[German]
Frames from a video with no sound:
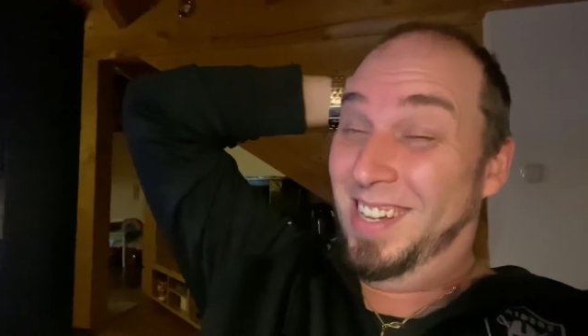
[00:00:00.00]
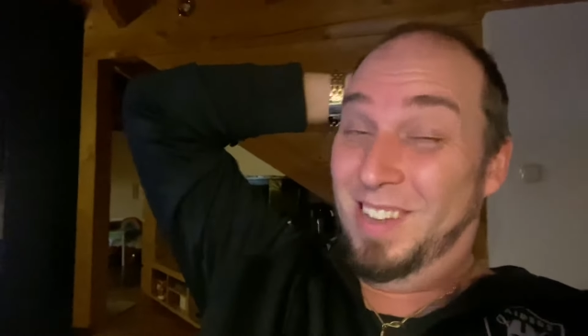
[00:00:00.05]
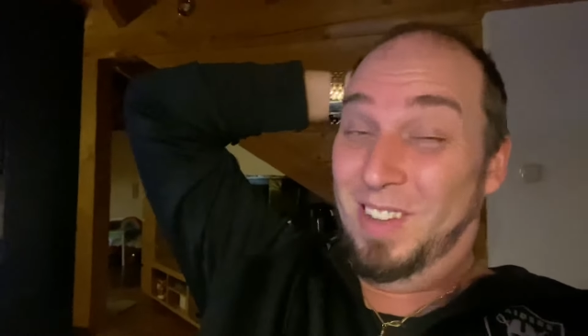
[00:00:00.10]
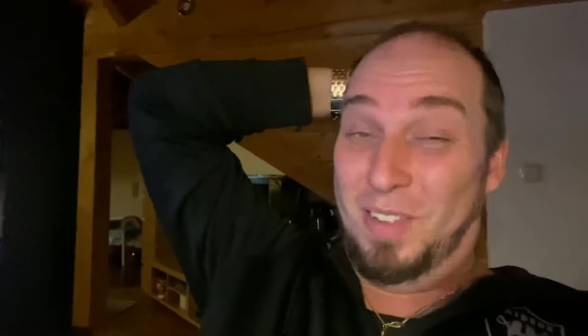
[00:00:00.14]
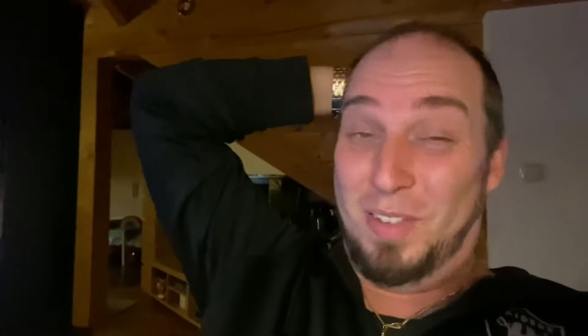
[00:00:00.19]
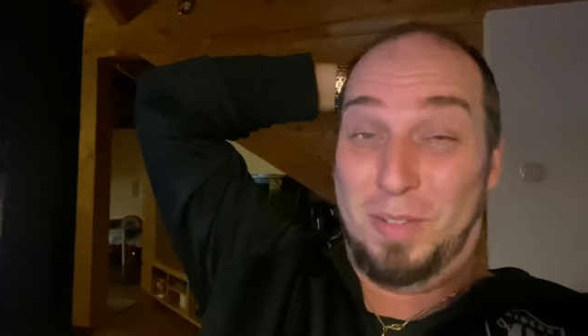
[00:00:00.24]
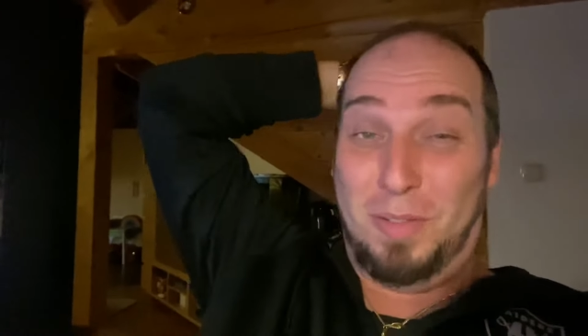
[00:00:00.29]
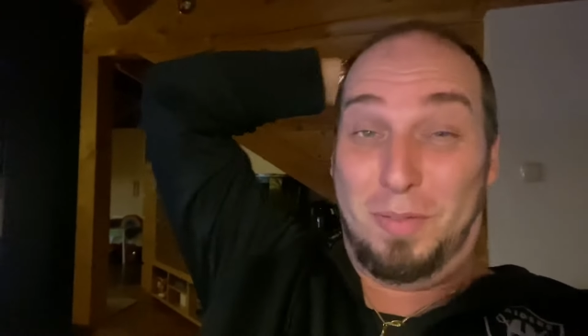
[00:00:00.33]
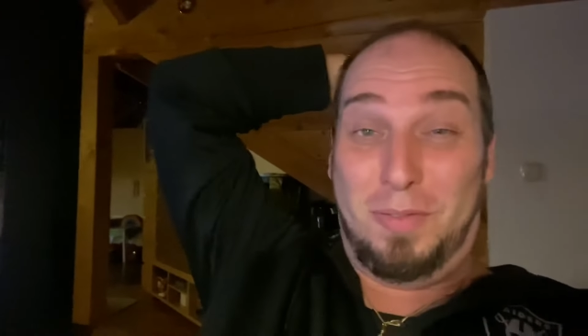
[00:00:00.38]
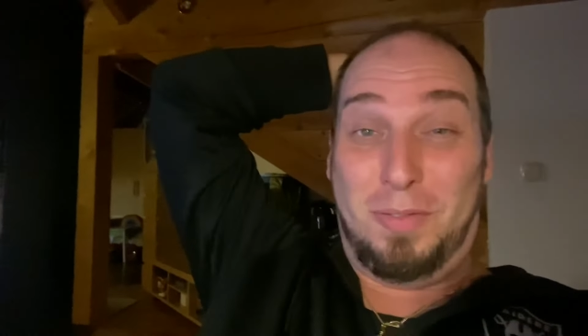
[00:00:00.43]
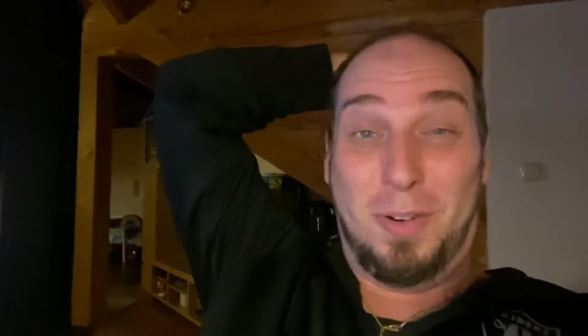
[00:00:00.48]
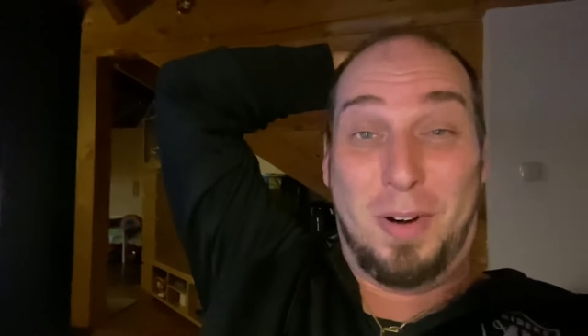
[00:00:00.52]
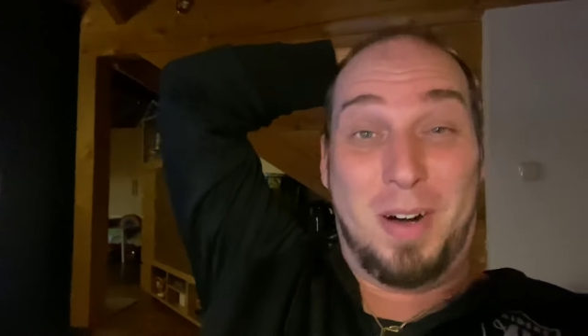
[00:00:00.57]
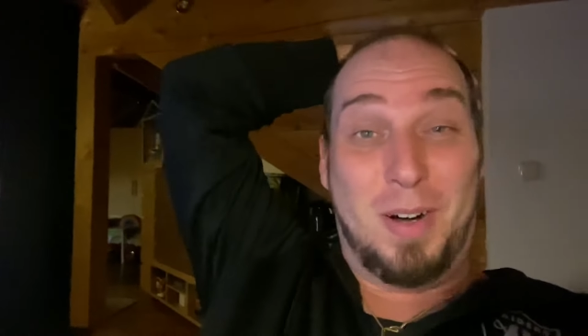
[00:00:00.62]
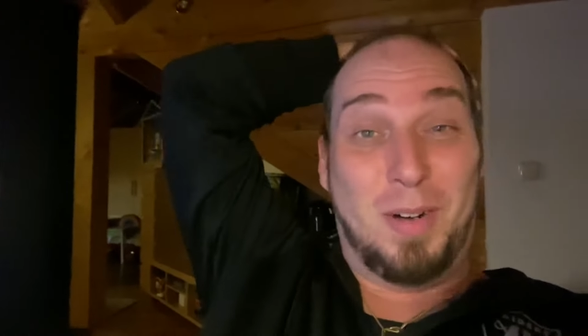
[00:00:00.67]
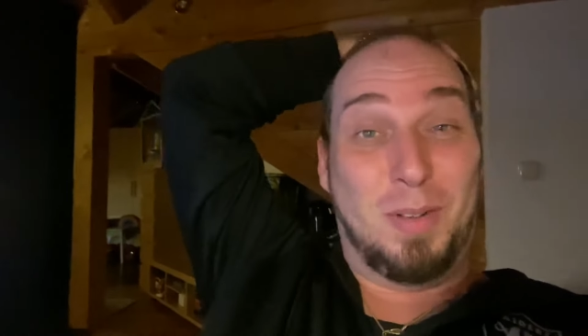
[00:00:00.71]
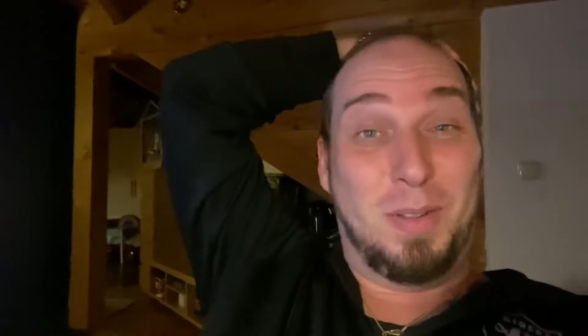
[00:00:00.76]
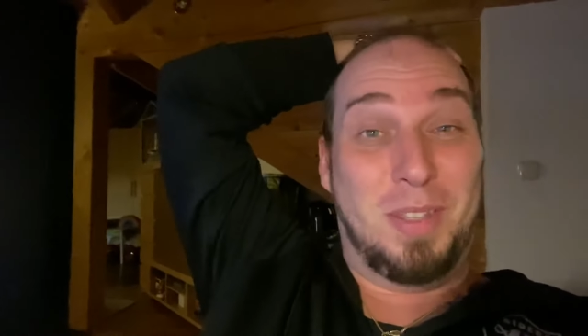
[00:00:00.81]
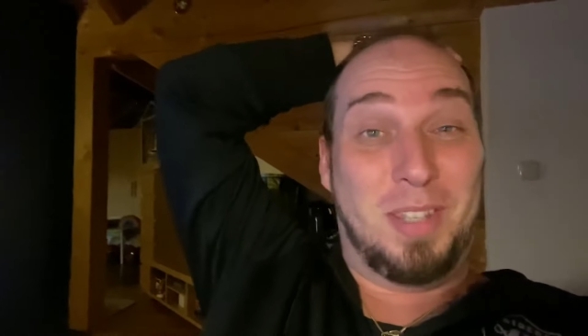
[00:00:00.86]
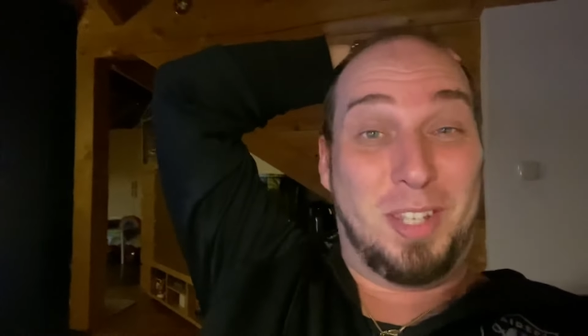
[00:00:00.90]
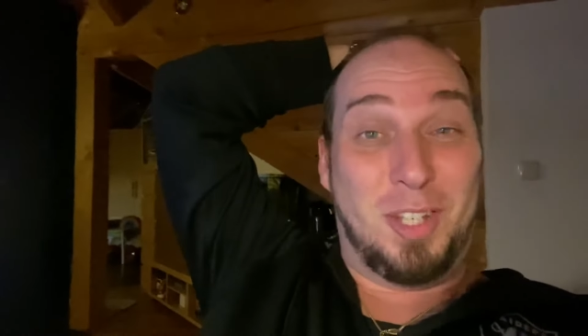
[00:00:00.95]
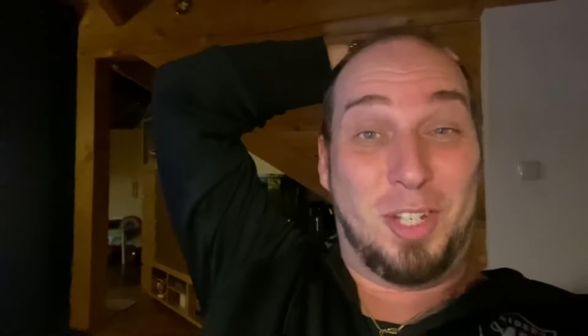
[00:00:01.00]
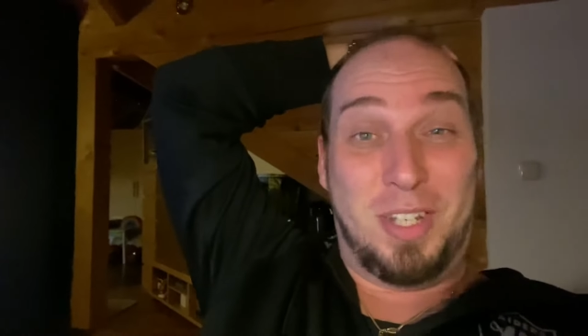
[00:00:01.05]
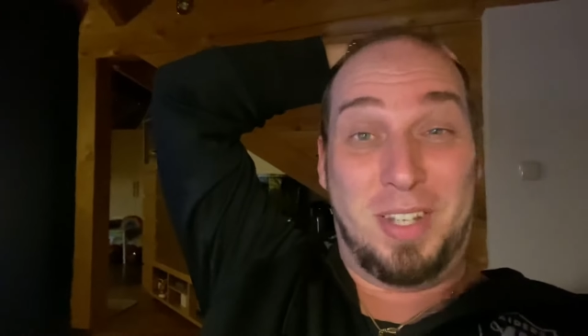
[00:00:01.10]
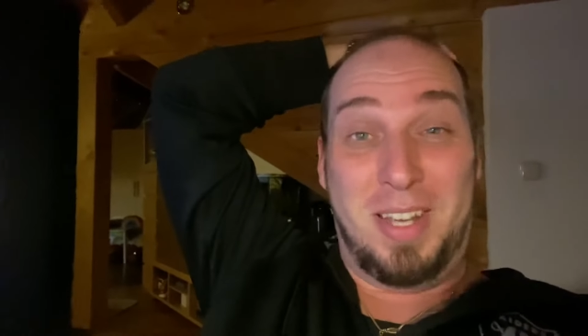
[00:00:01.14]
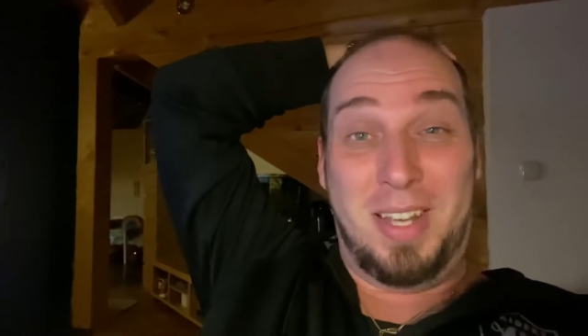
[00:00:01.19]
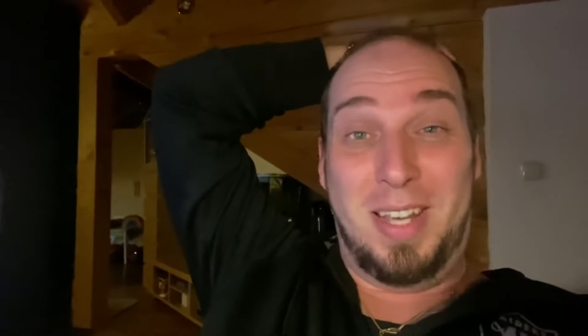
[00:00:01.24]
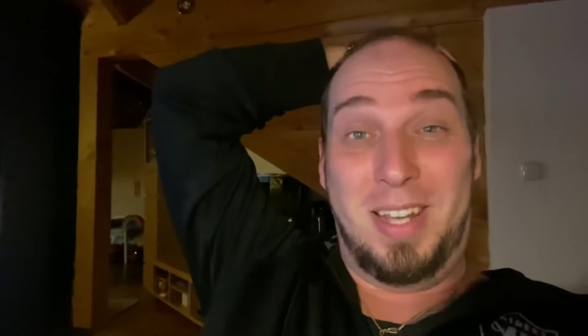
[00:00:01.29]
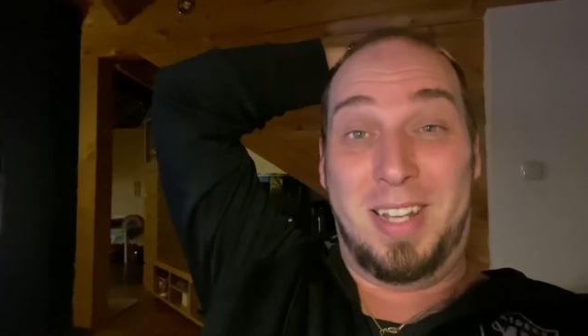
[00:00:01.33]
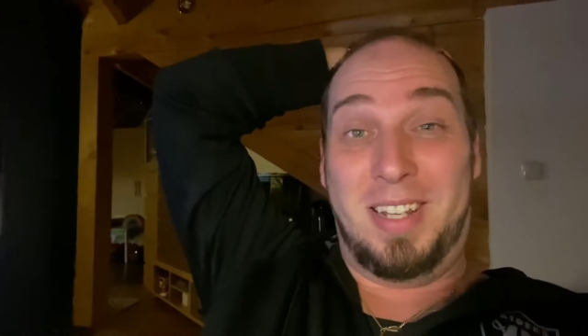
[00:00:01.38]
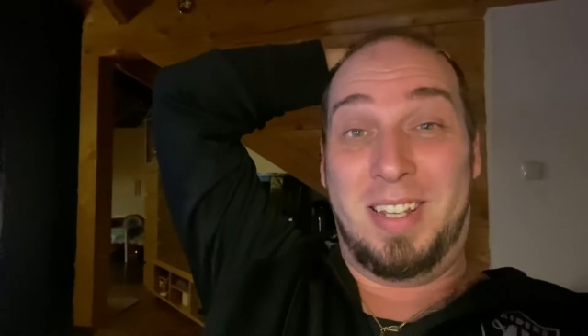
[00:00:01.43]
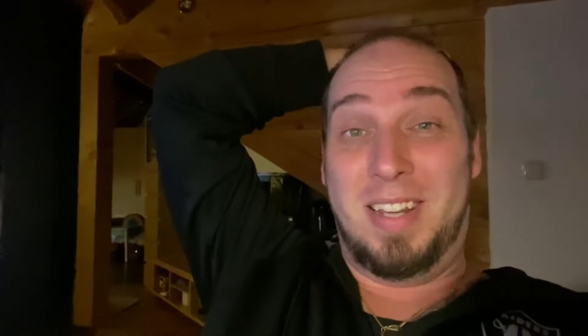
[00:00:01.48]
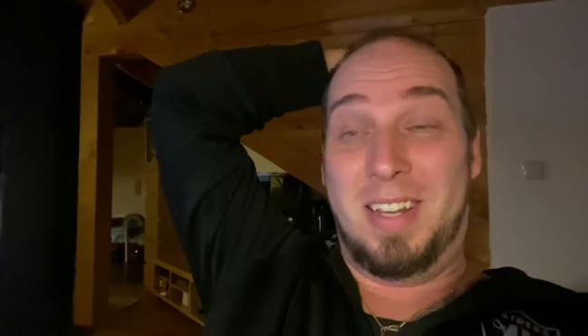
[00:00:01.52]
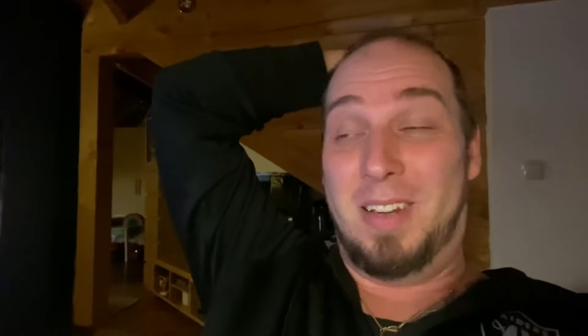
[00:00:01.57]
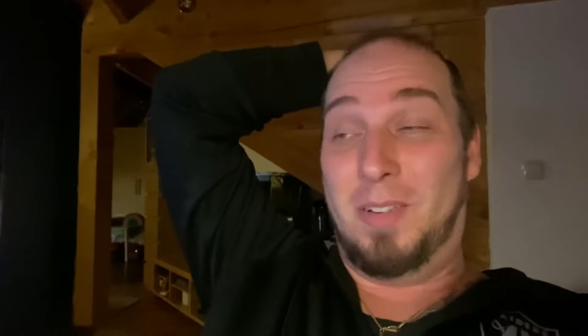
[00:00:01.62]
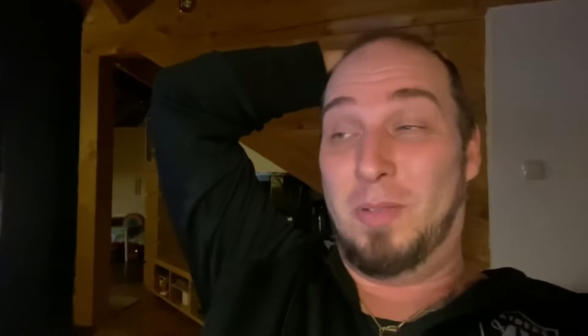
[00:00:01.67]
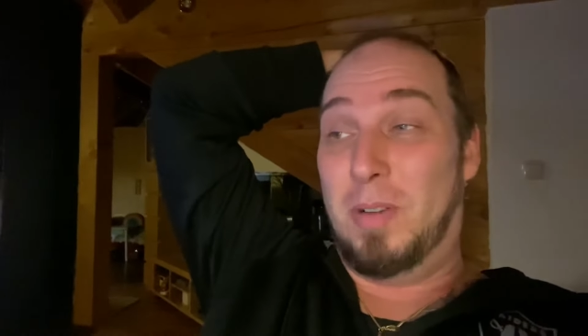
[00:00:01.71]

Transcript: so vor uns steht, ja,